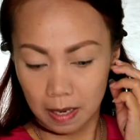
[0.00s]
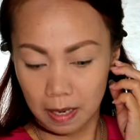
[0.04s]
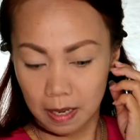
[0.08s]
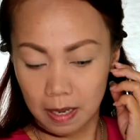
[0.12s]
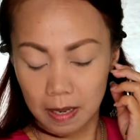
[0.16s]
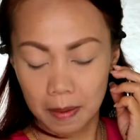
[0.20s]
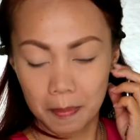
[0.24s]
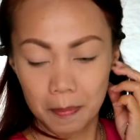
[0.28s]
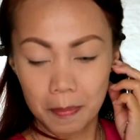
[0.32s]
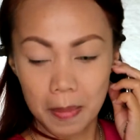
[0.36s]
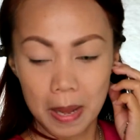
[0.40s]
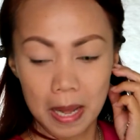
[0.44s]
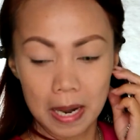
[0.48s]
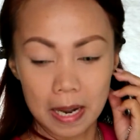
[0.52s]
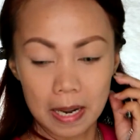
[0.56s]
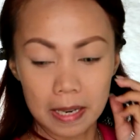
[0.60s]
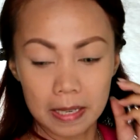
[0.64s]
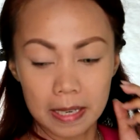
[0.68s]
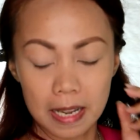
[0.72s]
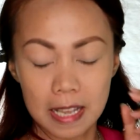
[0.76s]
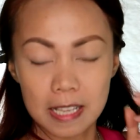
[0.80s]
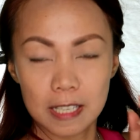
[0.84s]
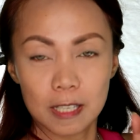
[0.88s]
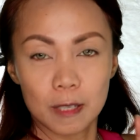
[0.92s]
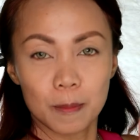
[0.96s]
Um,
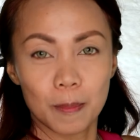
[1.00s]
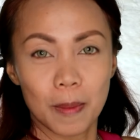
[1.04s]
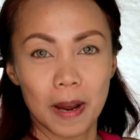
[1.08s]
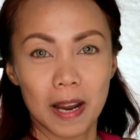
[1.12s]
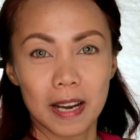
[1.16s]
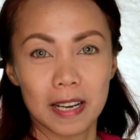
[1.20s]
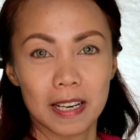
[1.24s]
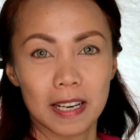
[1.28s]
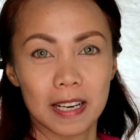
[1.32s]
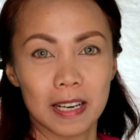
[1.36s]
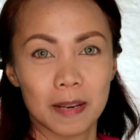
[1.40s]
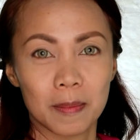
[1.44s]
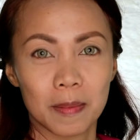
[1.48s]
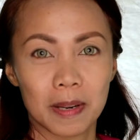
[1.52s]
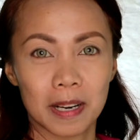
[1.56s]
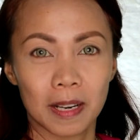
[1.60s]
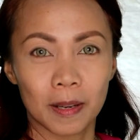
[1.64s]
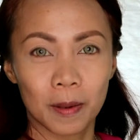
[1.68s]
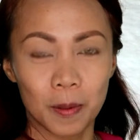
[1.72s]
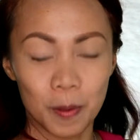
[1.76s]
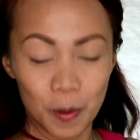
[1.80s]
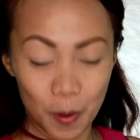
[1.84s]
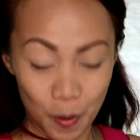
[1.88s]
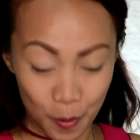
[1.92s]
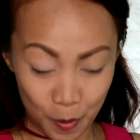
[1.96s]
parang na-inspire na naman
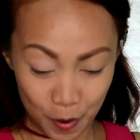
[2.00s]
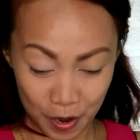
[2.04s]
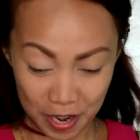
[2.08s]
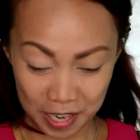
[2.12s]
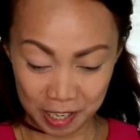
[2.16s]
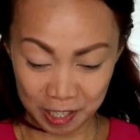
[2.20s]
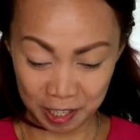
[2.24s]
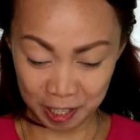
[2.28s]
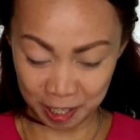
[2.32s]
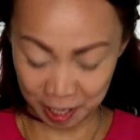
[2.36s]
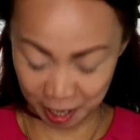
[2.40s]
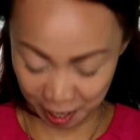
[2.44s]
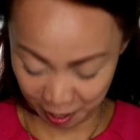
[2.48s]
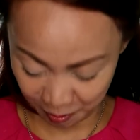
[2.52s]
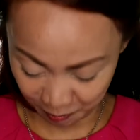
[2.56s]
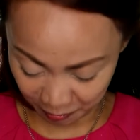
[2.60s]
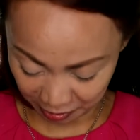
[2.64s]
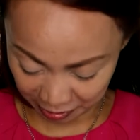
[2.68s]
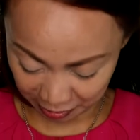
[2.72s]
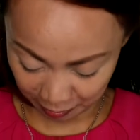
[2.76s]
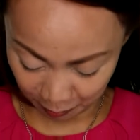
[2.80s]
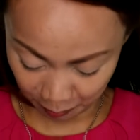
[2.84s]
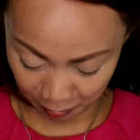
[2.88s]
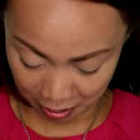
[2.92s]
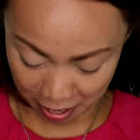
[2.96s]
ako. Orange na
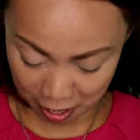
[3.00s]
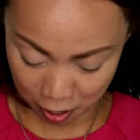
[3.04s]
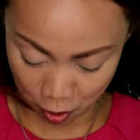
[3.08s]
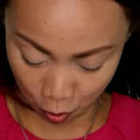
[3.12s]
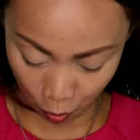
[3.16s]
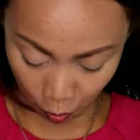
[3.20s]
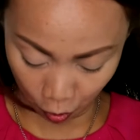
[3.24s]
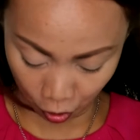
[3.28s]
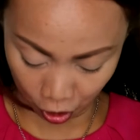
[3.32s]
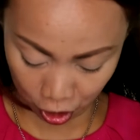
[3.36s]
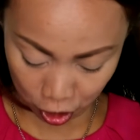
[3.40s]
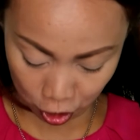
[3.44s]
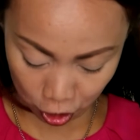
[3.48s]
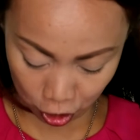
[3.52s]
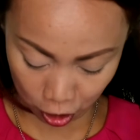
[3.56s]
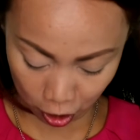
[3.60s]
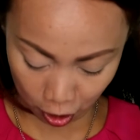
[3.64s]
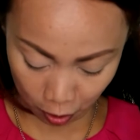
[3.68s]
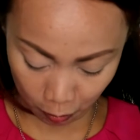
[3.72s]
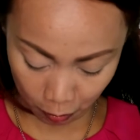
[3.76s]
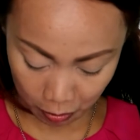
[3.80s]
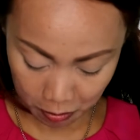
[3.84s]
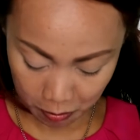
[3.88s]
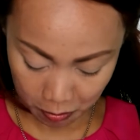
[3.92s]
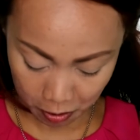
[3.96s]
naman. Sabihin niyo, orange
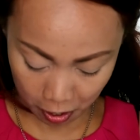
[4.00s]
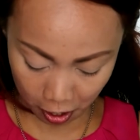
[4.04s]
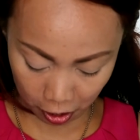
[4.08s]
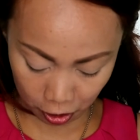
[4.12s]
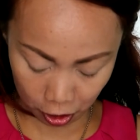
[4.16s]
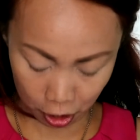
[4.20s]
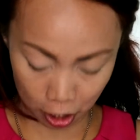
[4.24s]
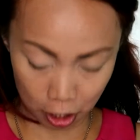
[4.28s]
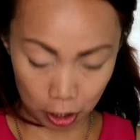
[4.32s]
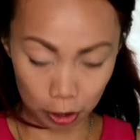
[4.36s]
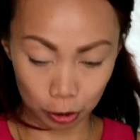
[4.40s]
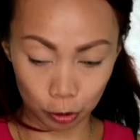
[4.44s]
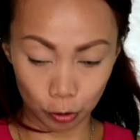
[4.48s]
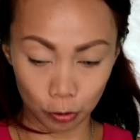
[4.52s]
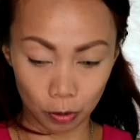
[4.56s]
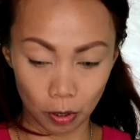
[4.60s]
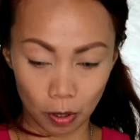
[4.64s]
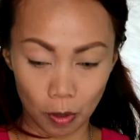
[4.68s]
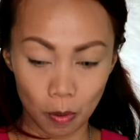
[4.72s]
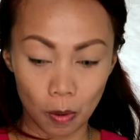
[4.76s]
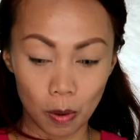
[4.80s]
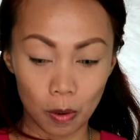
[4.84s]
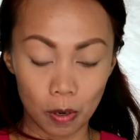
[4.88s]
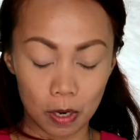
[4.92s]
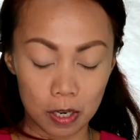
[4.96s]
na naman. Parating na itong
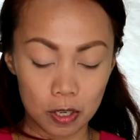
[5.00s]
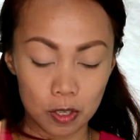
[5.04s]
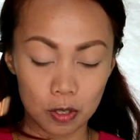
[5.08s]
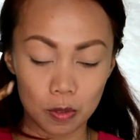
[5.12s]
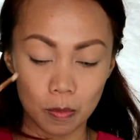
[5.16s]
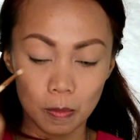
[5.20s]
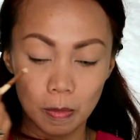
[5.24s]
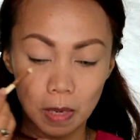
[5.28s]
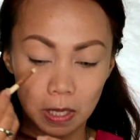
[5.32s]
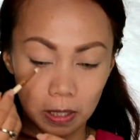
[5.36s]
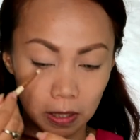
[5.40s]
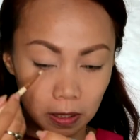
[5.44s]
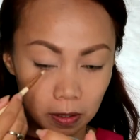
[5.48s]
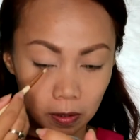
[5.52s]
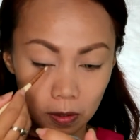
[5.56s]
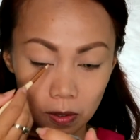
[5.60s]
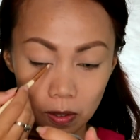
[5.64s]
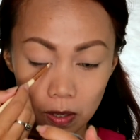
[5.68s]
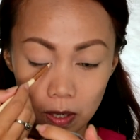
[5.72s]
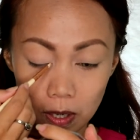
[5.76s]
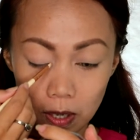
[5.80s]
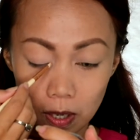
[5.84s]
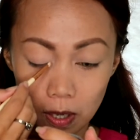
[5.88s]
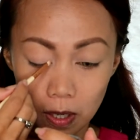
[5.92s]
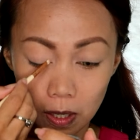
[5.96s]
nag-orange yung batang
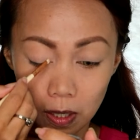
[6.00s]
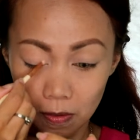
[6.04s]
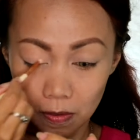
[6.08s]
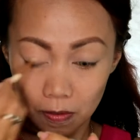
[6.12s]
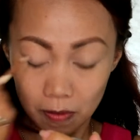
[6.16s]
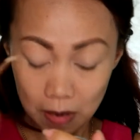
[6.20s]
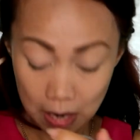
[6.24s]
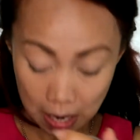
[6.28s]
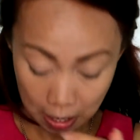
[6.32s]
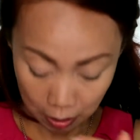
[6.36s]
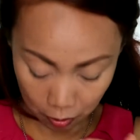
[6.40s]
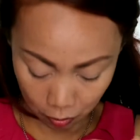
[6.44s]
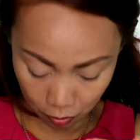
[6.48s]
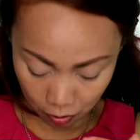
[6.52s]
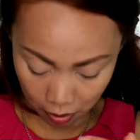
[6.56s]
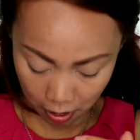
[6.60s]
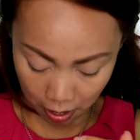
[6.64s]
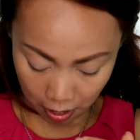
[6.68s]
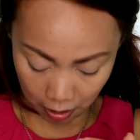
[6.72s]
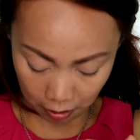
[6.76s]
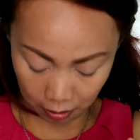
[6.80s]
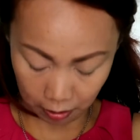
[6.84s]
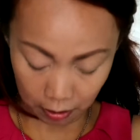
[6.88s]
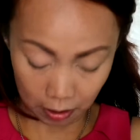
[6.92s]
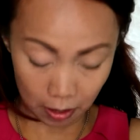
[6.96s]
to. Feel ko
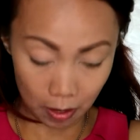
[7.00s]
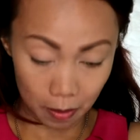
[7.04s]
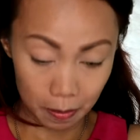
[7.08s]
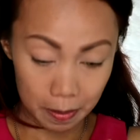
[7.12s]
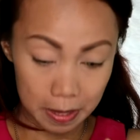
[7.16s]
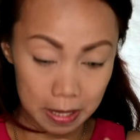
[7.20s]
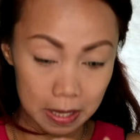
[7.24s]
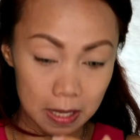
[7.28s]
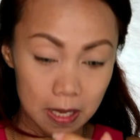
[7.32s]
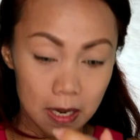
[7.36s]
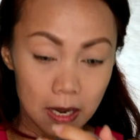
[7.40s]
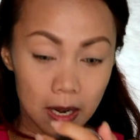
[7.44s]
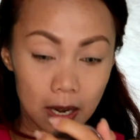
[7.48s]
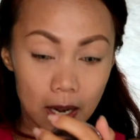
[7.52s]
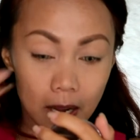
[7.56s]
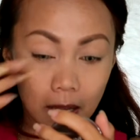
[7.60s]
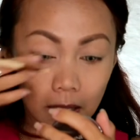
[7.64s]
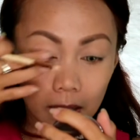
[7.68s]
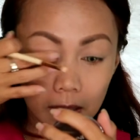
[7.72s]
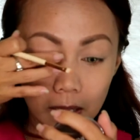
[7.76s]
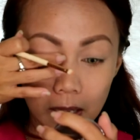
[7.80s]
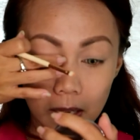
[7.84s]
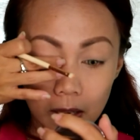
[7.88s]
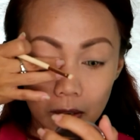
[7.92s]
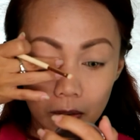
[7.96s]
lang. Gamitin
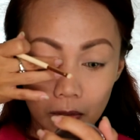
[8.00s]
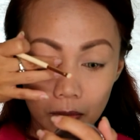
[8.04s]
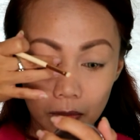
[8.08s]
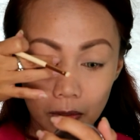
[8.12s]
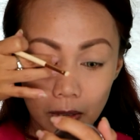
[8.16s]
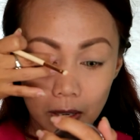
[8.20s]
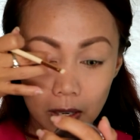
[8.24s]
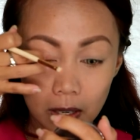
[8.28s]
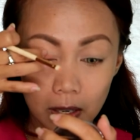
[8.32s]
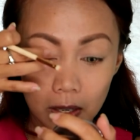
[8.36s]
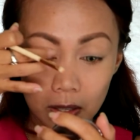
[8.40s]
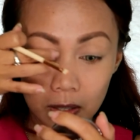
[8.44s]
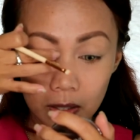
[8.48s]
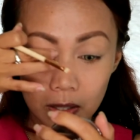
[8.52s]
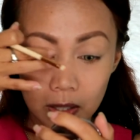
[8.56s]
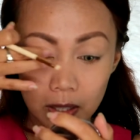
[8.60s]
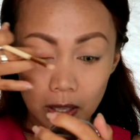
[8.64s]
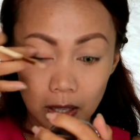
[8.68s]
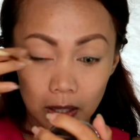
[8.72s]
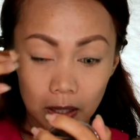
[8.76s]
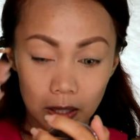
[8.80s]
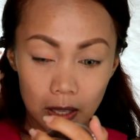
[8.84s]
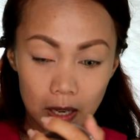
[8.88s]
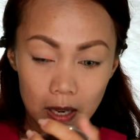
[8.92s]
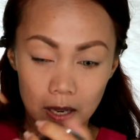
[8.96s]
na natin yung fingers
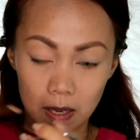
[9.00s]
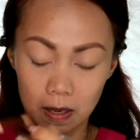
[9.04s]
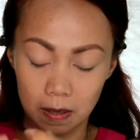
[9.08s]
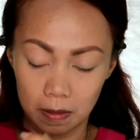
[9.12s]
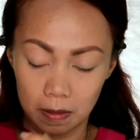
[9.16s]
natin.